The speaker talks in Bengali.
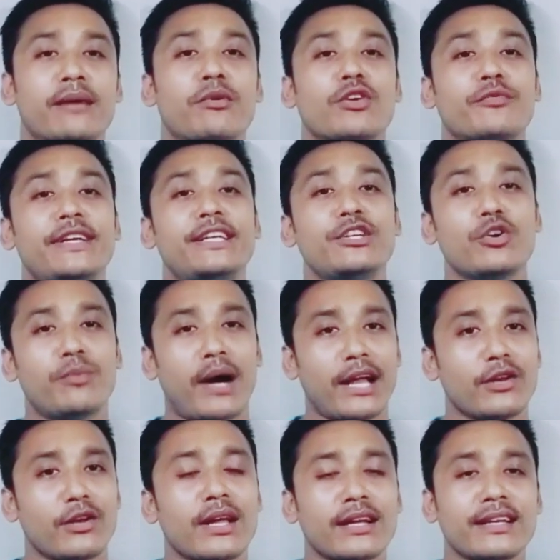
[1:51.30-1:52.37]
এবং ভিডিও
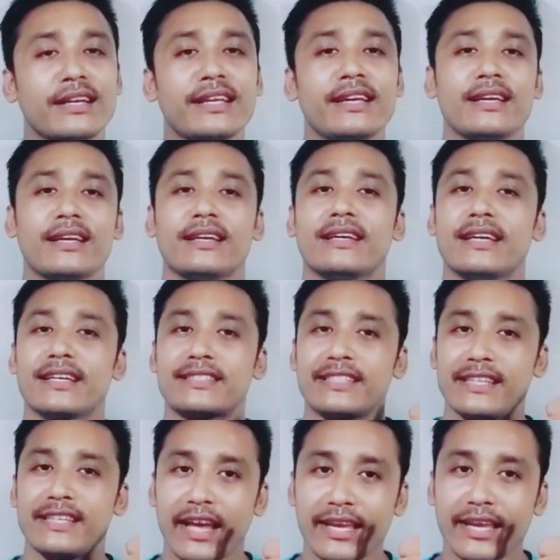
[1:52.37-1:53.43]
ভালো লাগলে
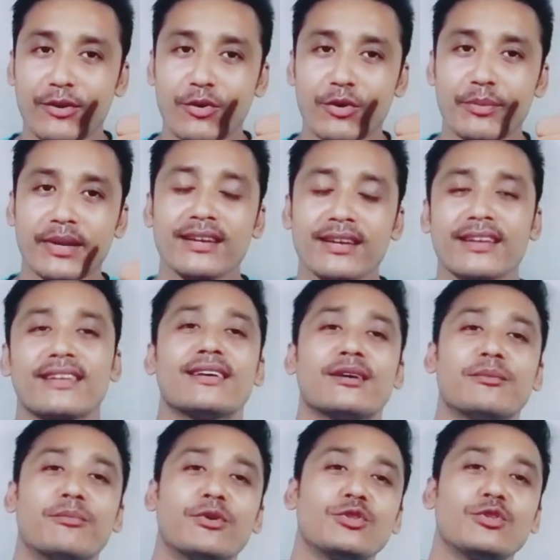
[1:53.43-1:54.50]
একটি লাইক করবেন
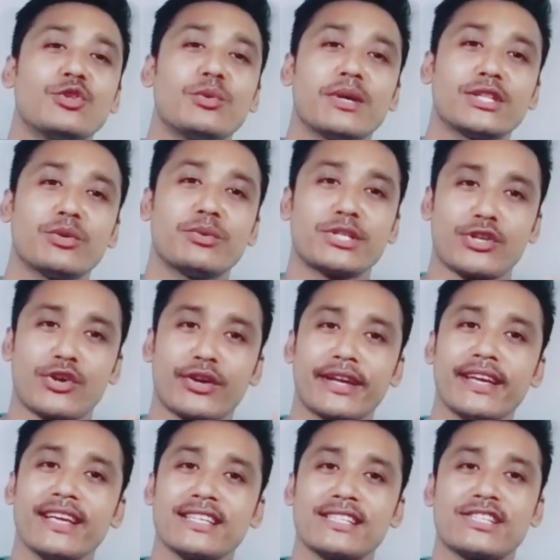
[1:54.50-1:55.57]
বন্ধুবান্ধবের
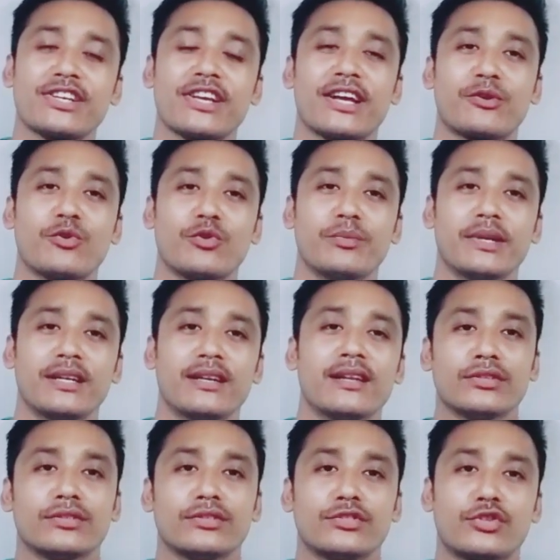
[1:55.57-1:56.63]
সঙ্গে শেয়ার করবেন
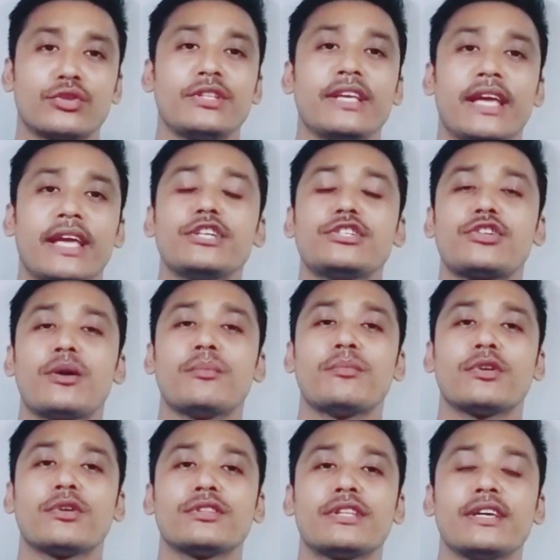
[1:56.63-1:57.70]
যদি এই
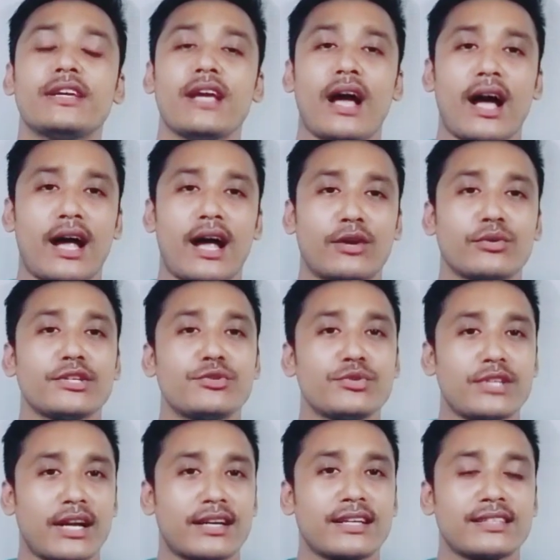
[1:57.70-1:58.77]
সম্বন্ধে আরও কিছু
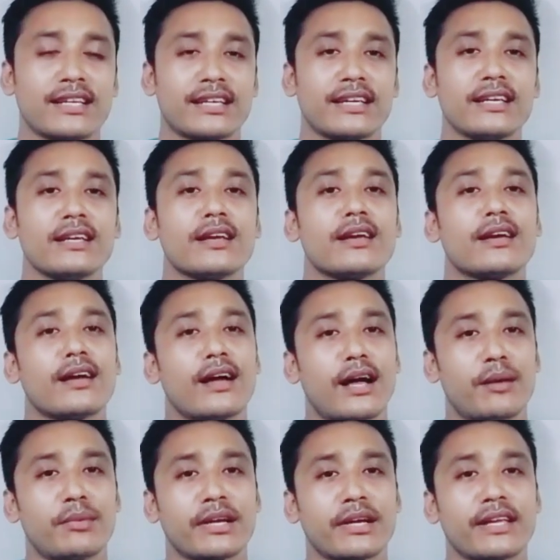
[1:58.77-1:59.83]
জানার থাকে
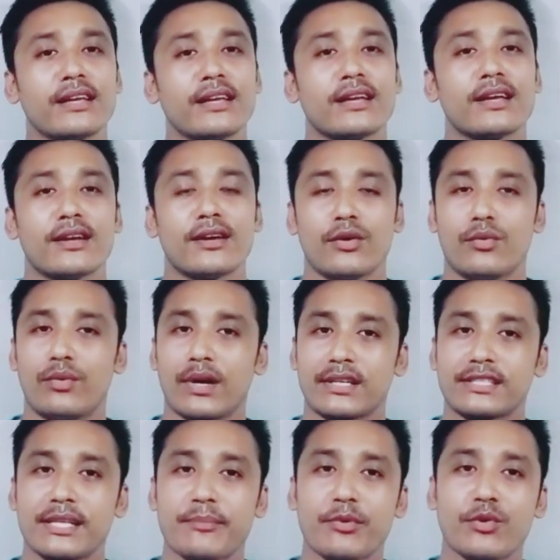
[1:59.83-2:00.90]
আমাকে
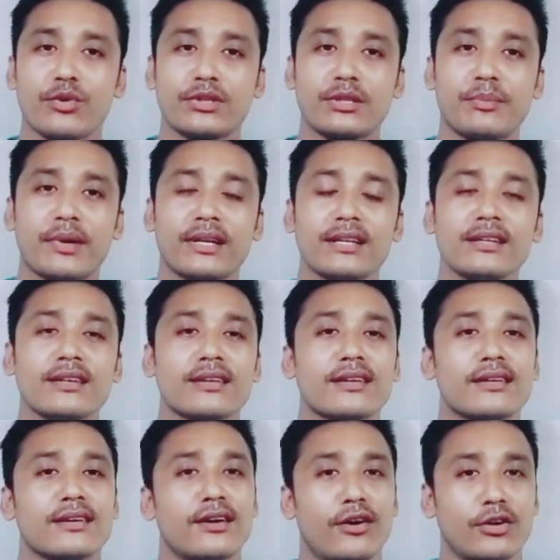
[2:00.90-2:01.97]
হোয়াটসঅ্যাপও করতে পারেন
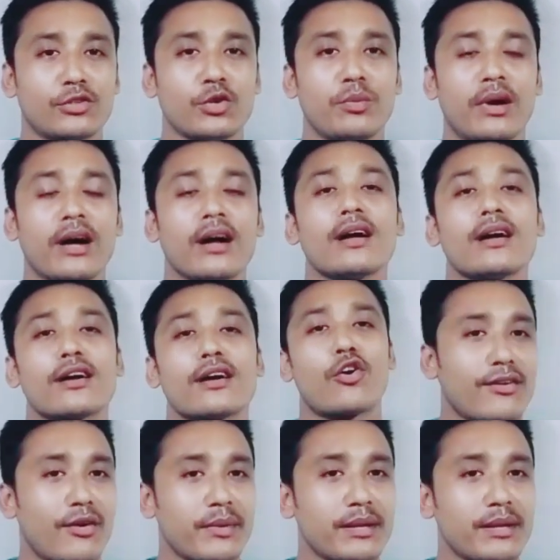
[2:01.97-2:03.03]
অথবা
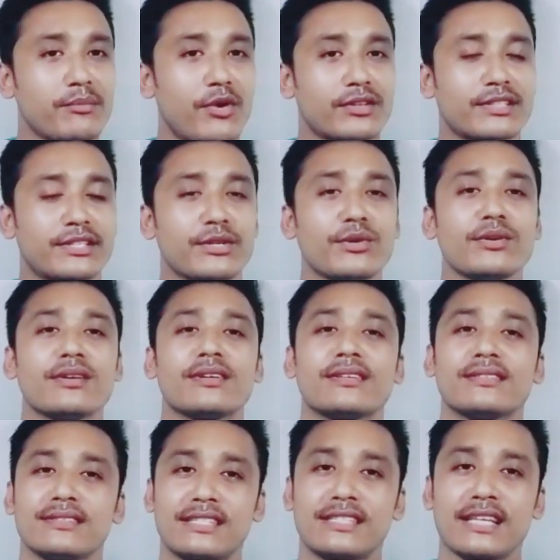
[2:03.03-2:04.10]
কমেন্ট বক্সেও
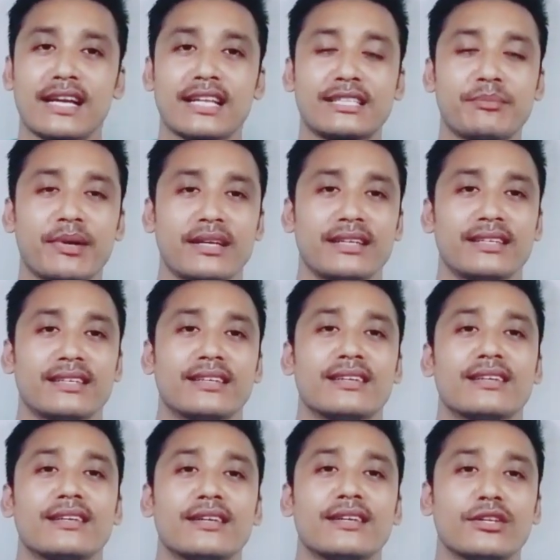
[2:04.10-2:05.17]
জানাতে পারেন
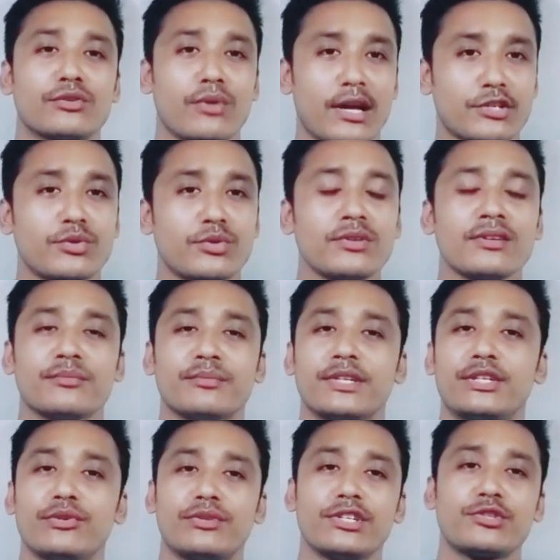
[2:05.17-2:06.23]
তো আসুন
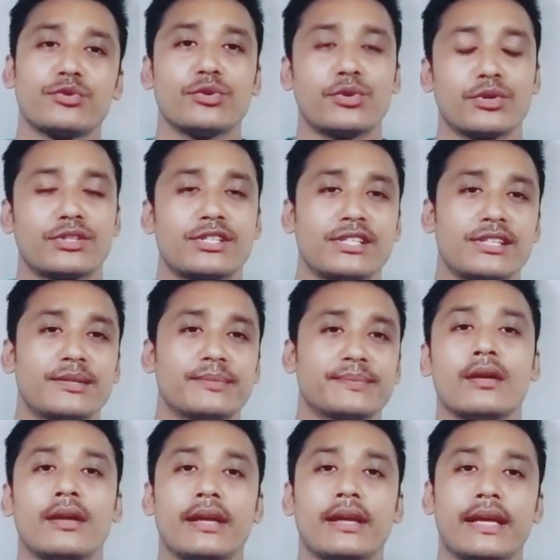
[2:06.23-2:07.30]
ভিডিওটি শুরু করছি
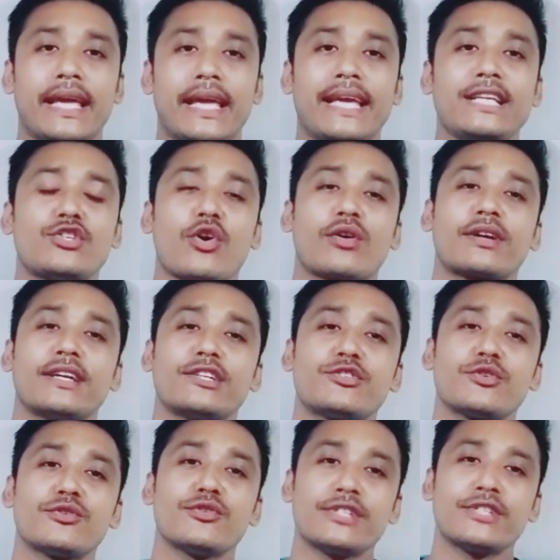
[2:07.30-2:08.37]
এই চক্রের
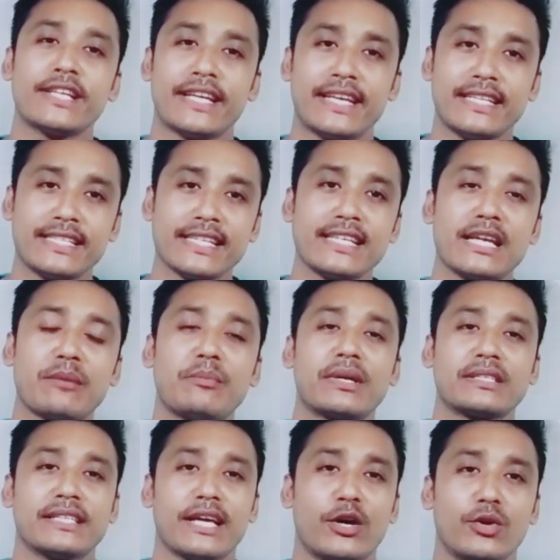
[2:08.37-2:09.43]
জন্য যে এঞ্জেল
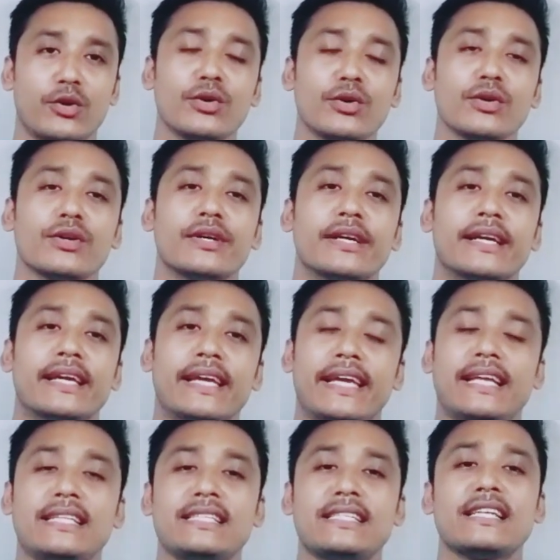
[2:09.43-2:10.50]
নাম্বার দেয়া হলো
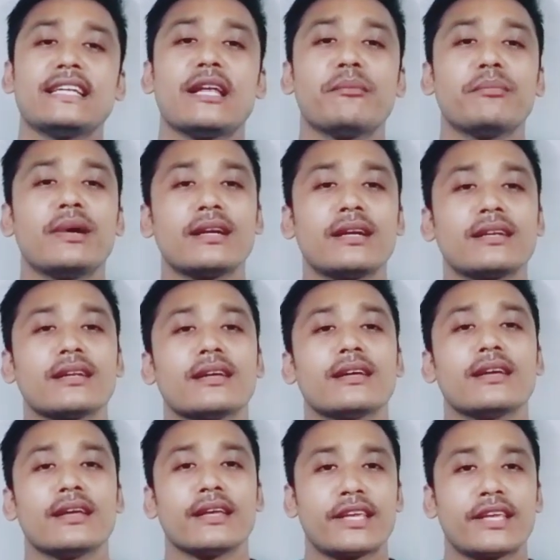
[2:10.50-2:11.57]
এঞ্জেল নাম্বার
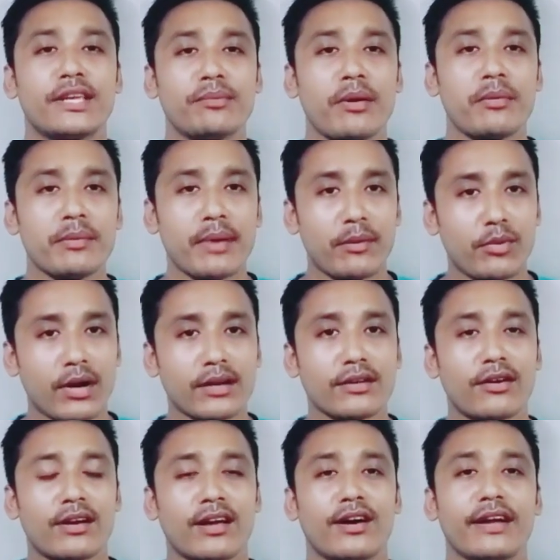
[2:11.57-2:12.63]
কিভাবে ব্যবহার
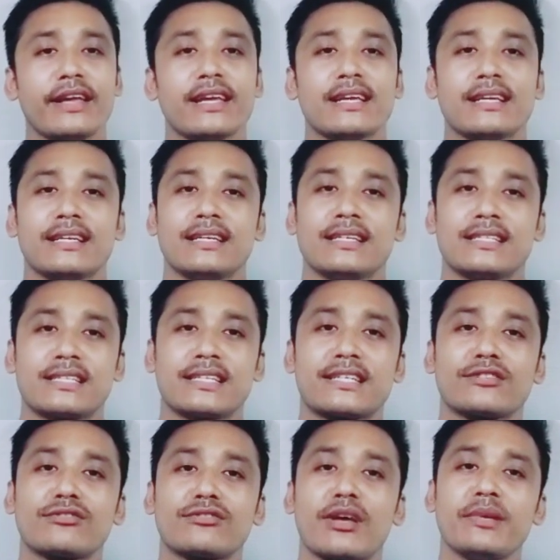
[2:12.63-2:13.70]
করা হয়
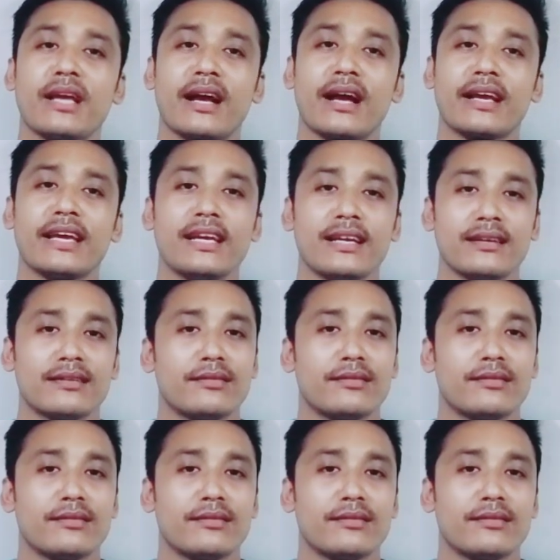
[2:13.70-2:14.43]
সেটা তো আমি আগে